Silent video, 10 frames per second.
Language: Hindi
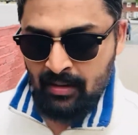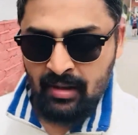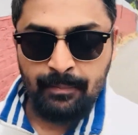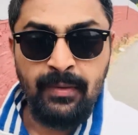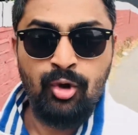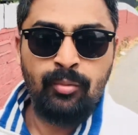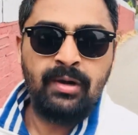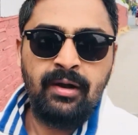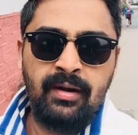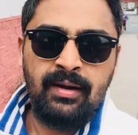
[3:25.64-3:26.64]
अपनी होम
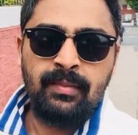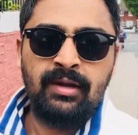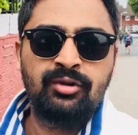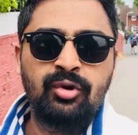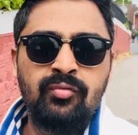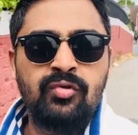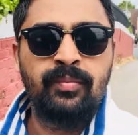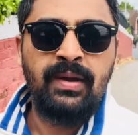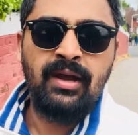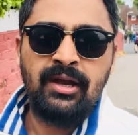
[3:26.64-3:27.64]
कंट्री में तो वो
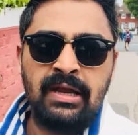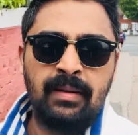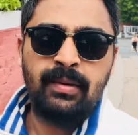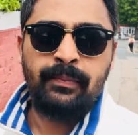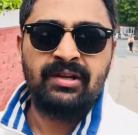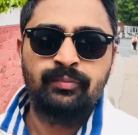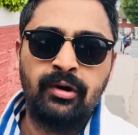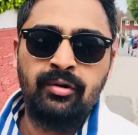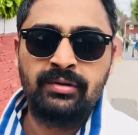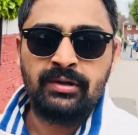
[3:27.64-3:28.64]
भी एक यहाँ पर प्लस
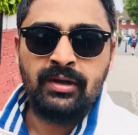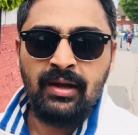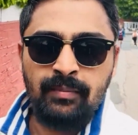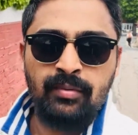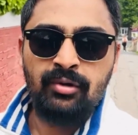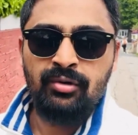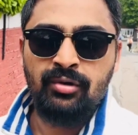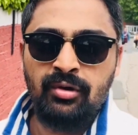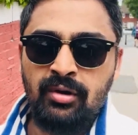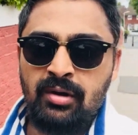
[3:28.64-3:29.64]
पॉइंट हो सकता है आपको
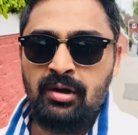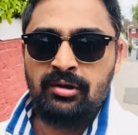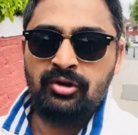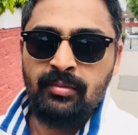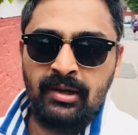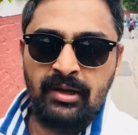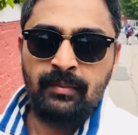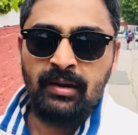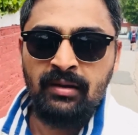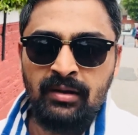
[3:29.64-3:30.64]
जॉब लेने
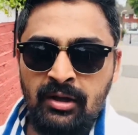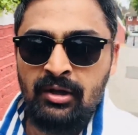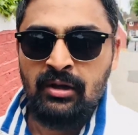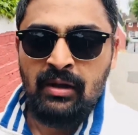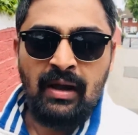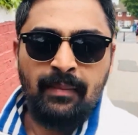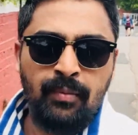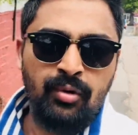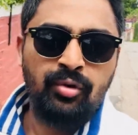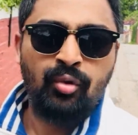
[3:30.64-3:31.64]
में
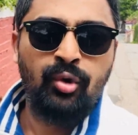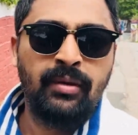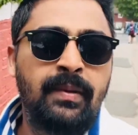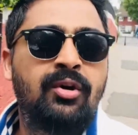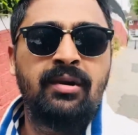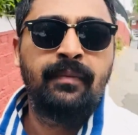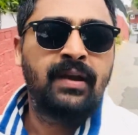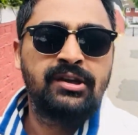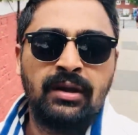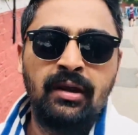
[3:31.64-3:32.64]
आपको कोई भी
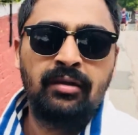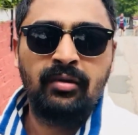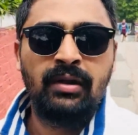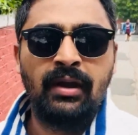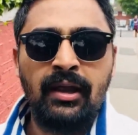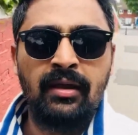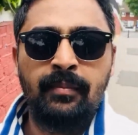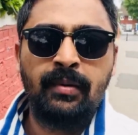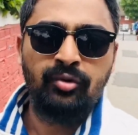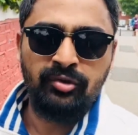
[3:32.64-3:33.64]
क्वालिफिकेशन की ज़रूरत नहीं है यहाँ
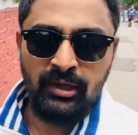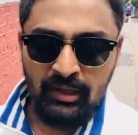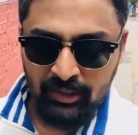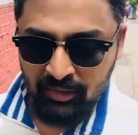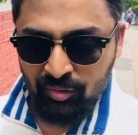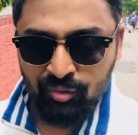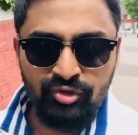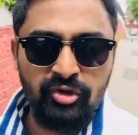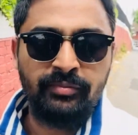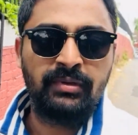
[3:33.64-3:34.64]
पर उसके लिए उन
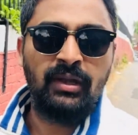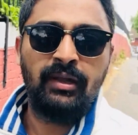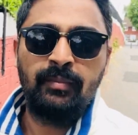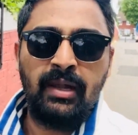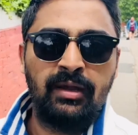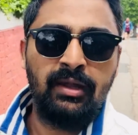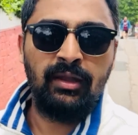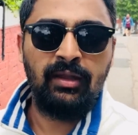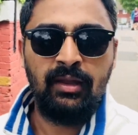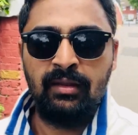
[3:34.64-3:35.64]
जॉब्स के लिए मार्केटिंग
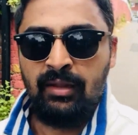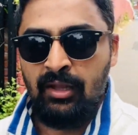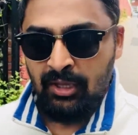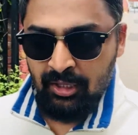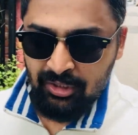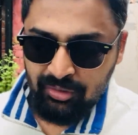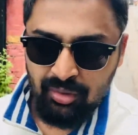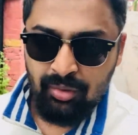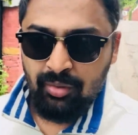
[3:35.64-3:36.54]
की तो